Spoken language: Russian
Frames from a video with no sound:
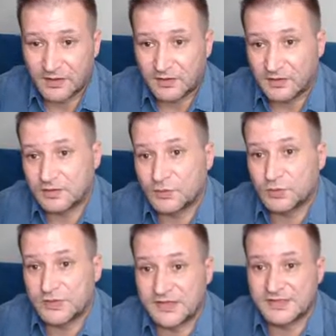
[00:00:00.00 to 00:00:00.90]
И у
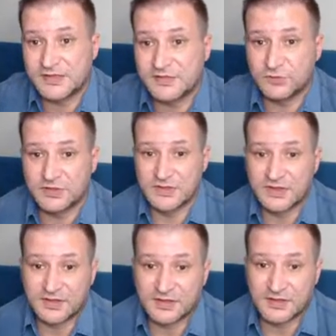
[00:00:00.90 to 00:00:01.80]
нас сегодня
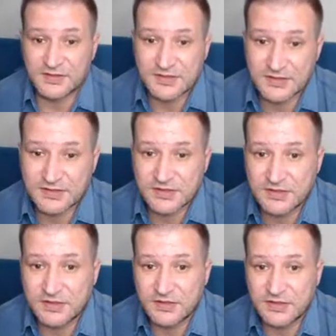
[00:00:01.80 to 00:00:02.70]
такая трансляция
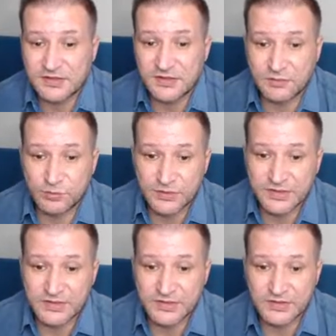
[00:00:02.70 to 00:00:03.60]
интересная
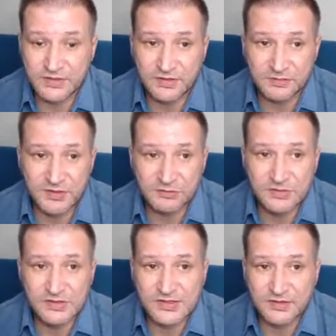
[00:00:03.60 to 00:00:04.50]
будет. Э,
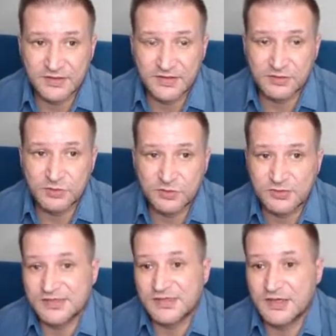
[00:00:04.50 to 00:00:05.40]
проводится она по
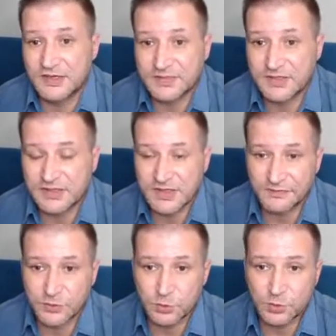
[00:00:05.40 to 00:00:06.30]
социальным сетям. В
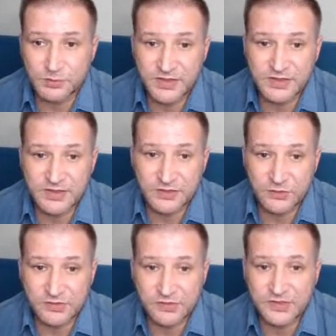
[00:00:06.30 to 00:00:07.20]
Ютубе я
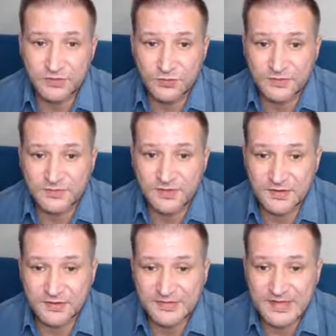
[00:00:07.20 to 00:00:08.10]
ее скину
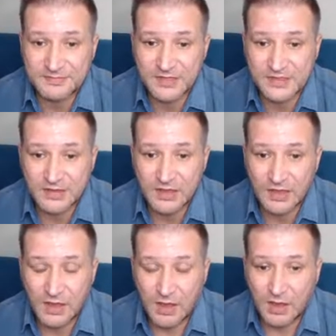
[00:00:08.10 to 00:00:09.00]
э, в записи.
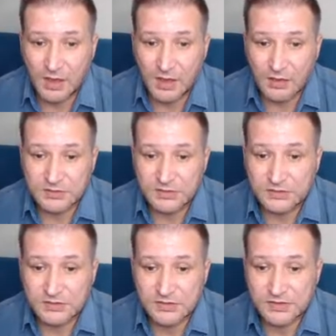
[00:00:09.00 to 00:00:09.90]
И
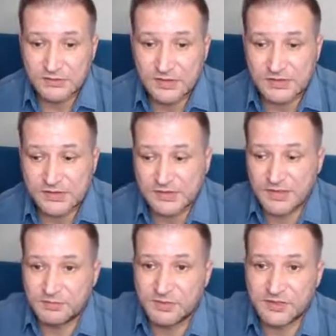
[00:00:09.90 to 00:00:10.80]
называется
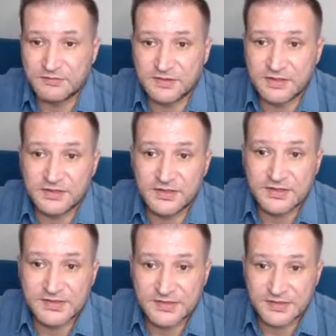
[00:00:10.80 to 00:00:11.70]
«Заработок в
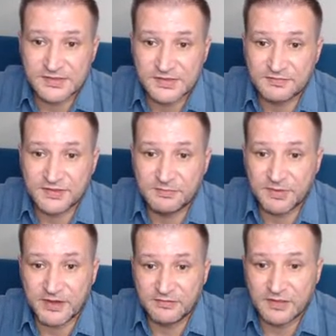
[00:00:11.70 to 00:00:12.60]
интернете. Основные
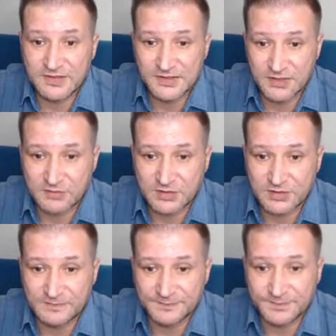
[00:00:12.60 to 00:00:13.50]
правила
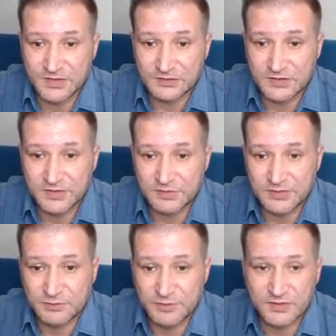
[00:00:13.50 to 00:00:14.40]
заработка». Давайте
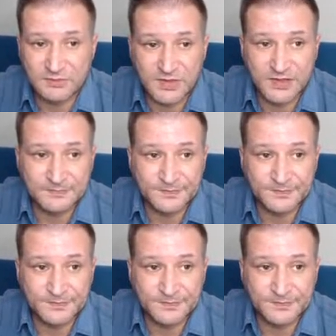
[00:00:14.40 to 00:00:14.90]
посмотрим. Да,